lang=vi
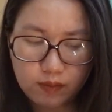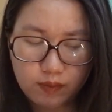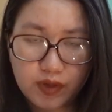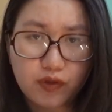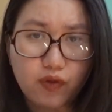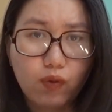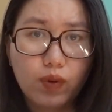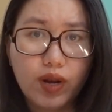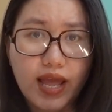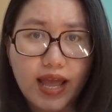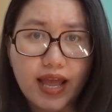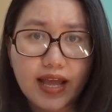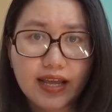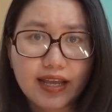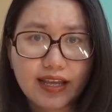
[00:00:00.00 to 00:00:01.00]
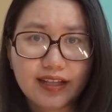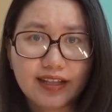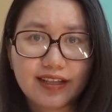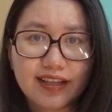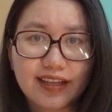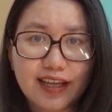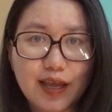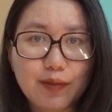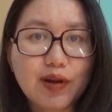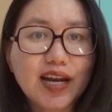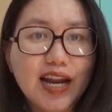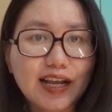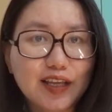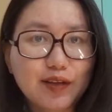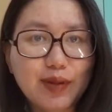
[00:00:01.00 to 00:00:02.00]
mặc dù là kem đánh
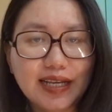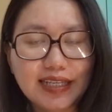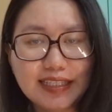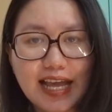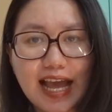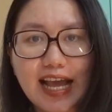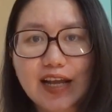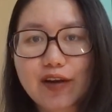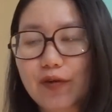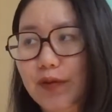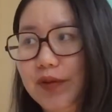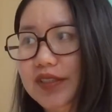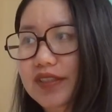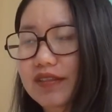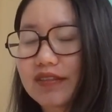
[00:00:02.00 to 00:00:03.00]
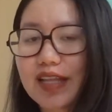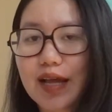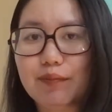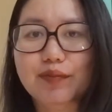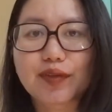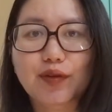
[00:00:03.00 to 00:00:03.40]
răng với bàn chải rồi sữa tắm